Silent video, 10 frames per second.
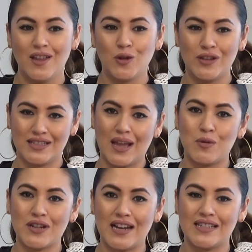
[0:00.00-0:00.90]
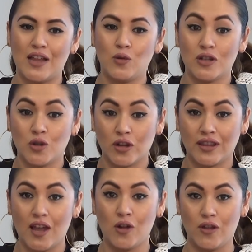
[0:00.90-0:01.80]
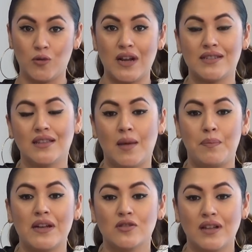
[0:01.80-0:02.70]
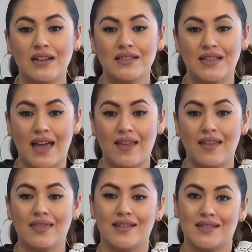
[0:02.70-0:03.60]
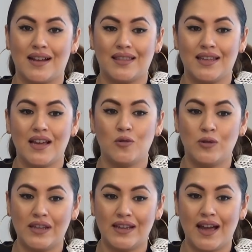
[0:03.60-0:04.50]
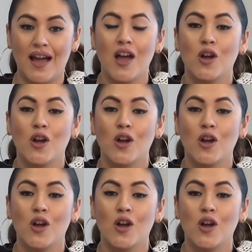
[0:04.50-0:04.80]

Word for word: donde estamos realizando el sorteo de una cita personalizada de estrategia jurídica